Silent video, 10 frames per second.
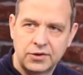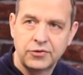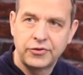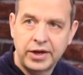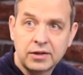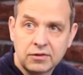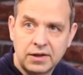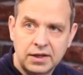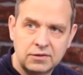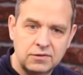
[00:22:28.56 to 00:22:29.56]
also
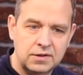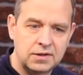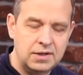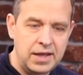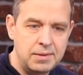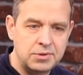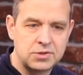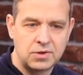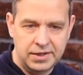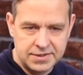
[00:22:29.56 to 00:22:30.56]
Secondhand-Labels
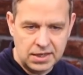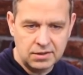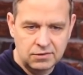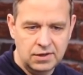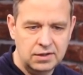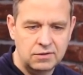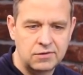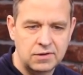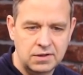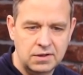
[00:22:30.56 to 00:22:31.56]
äh, oder
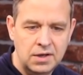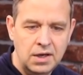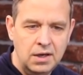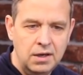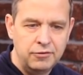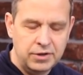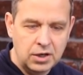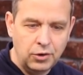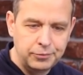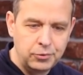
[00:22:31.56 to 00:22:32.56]

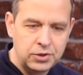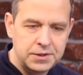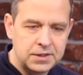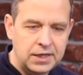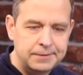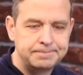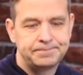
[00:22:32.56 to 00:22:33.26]
Secondhand-Verkaufsmöglichkeiten.